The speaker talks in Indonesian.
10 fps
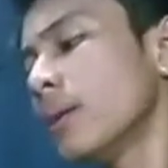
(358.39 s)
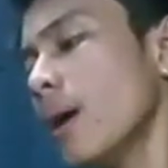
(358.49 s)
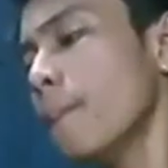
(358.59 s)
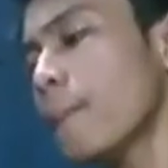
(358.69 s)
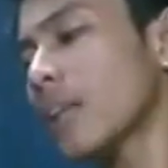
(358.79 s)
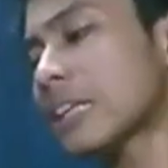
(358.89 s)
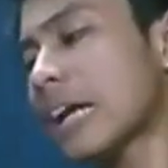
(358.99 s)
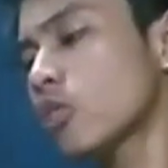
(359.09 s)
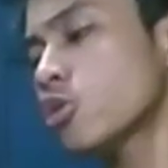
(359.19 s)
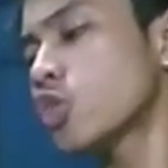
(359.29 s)

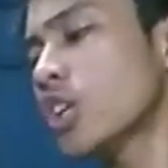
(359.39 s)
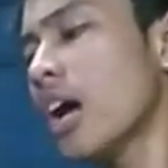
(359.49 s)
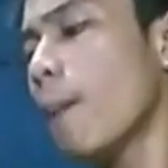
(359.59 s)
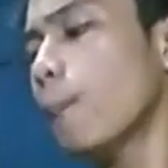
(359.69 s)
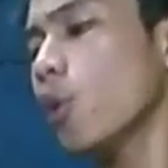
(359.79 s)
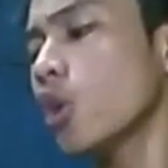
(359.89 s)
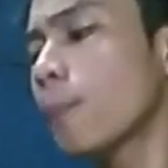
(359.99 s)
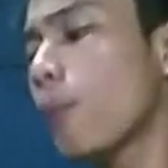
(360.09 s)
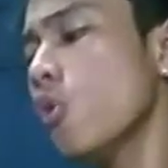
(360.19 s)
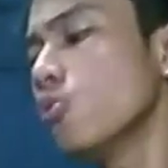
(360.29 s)
430.000
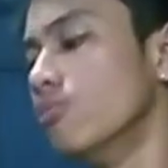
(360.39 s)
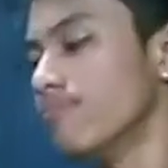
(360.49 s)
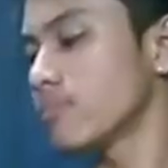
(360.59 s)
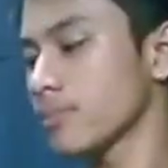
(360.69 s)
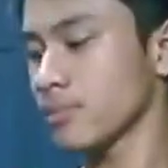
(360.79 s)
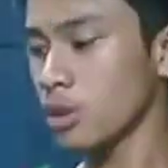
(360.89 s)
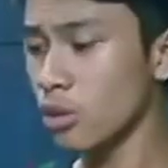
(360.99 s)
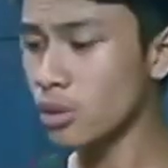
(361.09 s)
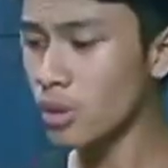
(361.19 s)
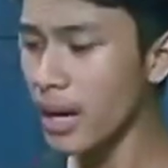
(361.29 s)

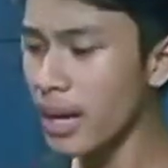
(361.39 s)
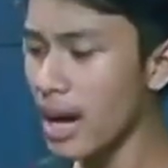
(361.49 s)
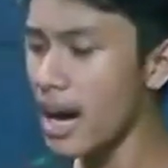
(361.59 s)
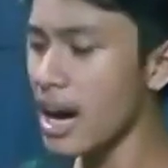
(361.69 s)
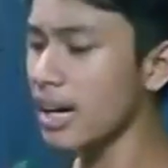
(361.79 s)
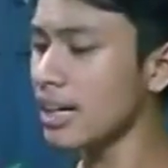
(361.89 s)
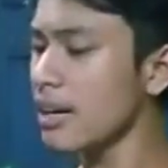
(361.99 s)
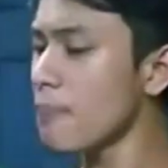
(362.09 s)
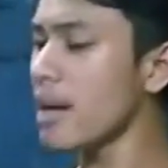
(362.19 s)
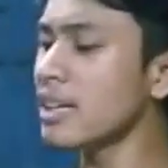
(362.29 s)
Terus juga ada
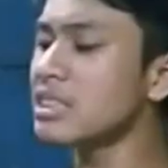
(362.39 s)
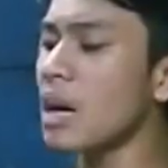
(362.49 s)
kemade